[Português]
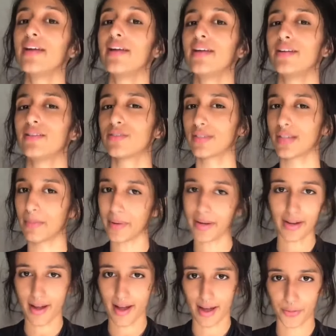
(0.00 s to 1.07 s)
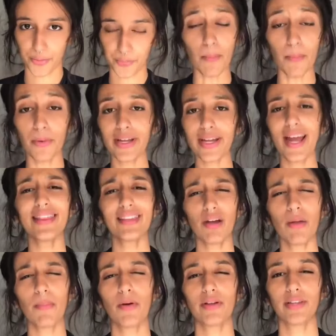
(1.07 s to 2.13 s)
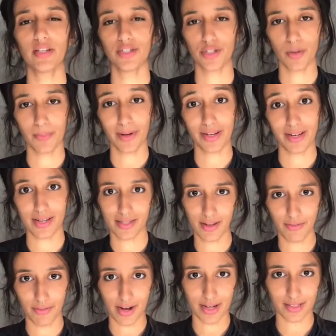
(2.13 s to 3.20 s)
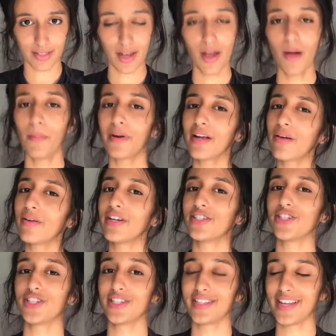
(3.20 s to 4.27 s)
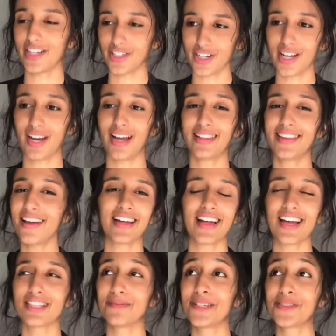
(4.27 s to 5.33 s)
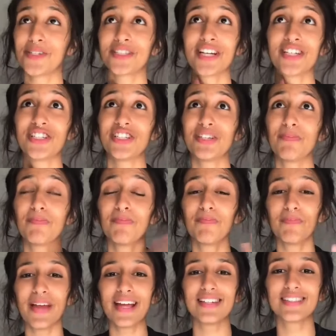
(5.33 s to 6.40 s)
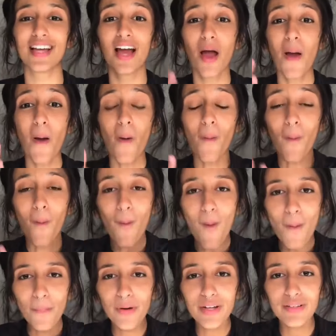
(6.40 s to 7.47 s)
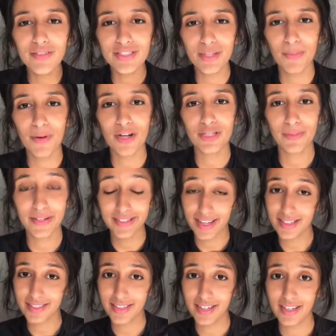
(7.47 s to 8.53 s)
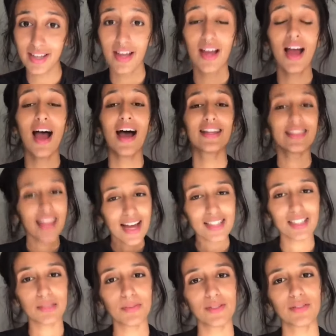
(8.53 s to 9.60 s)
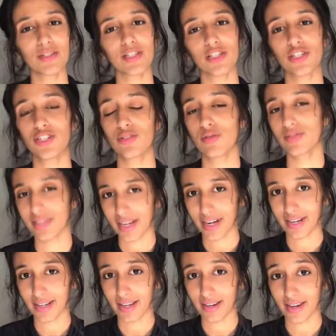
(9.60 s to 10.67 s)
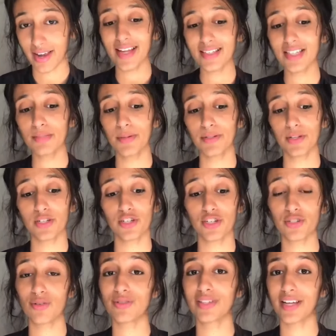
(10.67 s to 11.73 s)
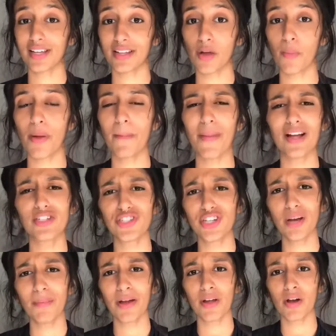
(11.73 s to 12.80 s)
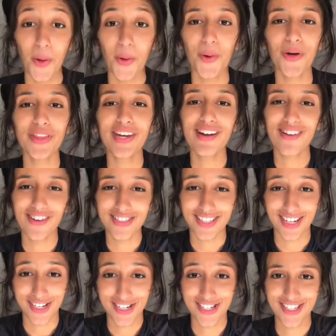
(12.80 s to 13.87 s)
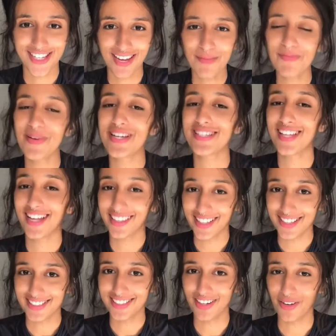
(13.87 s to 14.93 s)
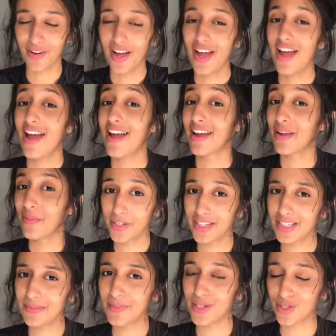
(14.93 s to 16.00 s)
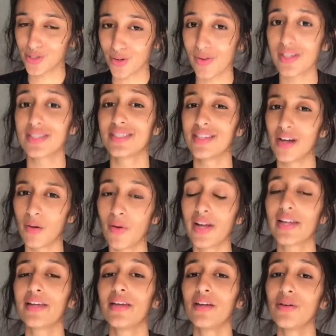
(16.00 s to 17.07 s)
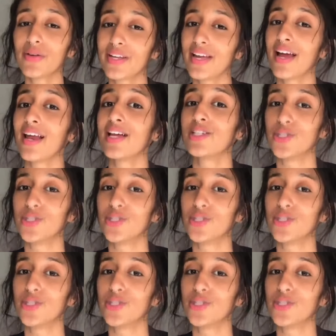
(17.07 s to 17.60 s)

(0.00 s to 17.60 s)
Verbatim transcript: isso tá bem errado. Por que é tão importante compreender essa frase? Porque quando a gente entende ela, até naquelas pessoas que a gente pensa, como que você pode pensar assim? Até essas pessoas a gente consegue entender, até essas pessoas a gente consegue ter uma empatia maior. Outra coisa que a gente tem que prestar atenção é que muitas pessoas são aquilo que elas